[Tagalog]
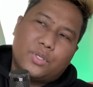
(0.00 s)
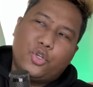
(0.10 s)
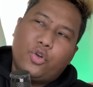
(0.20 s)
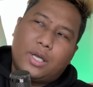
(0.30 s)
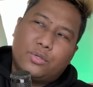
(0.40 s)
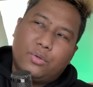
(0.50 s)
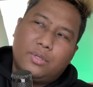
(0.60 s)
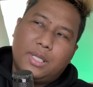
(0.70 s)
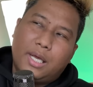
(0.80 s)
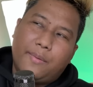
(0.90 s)
yung kasunod
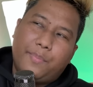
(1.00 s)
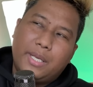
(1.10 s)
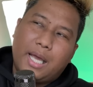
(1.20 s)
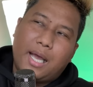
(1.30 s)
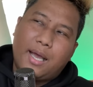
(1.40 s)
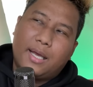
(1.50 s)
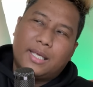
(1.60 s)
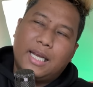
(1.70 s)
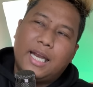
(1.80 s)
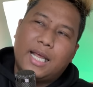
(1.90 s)
na
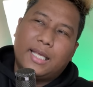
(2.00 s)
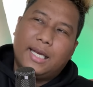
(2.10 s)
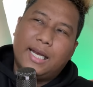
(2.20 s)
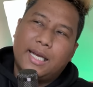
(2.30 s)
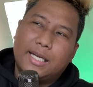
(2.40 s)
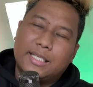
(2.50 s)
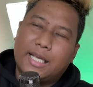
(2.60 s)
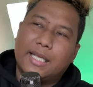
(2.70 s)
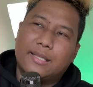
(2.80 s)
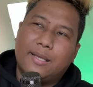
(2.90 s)
pinakakilalang kilala na
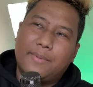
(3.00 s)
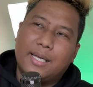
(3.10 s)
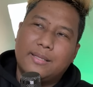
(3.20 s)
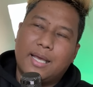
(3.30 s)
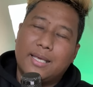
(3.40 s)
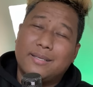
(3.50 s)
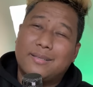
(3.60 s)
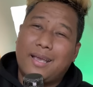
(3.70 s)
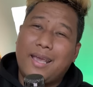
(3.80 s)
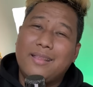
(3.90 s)
sikat na maganda
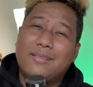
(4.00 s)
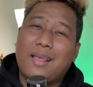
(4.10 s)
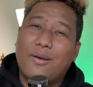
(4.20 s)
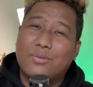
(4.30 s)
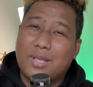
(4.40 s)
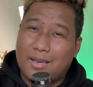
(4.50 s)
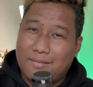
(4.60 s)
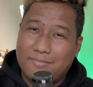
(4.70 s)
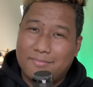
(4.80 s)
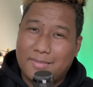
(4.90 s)
is
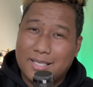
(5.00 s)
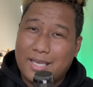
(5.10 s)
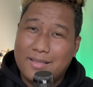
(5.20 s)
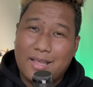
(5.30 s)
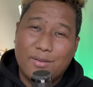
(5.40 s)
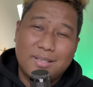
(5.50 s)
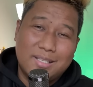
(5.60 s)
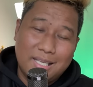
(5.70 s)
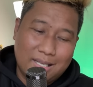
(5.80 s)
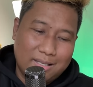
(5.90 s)
8000, nasa 8000
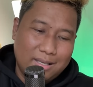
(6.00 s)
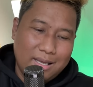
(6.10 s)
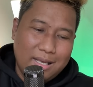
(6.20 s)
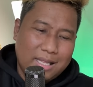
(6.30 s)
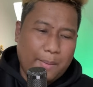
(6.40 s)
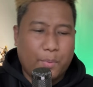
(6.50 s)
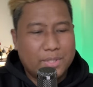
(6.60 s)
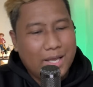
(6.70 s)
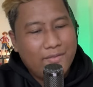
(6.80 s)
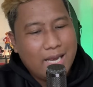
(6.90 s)
series, tapos
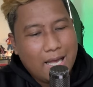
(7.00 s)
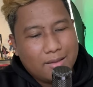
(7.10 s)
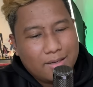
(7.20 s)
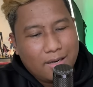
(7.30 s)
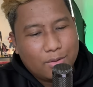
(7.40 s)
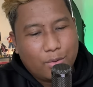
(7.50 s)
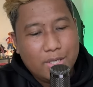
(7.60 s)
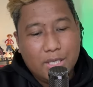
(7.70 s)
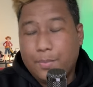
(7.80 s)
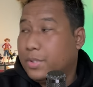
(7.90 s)
700 lang to.
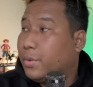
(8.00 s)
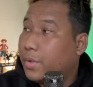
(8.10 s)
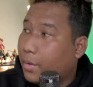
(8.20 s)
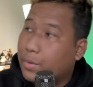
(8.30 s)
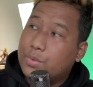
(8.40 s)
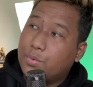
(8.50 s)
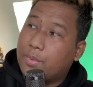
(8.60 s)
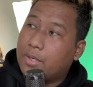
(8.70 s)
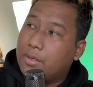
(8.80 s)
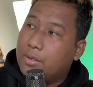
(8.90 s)
Isipin siguro ng
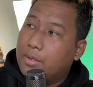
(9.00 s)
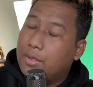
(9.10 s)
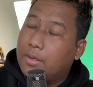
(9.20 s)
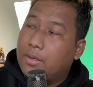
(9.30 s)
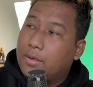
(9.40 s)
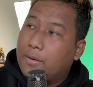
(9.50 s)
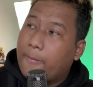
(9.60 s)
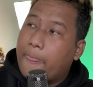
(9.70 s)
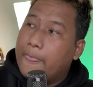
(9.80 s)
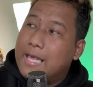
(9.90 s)
consumer,
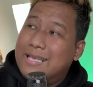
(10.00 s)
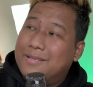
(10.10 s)
is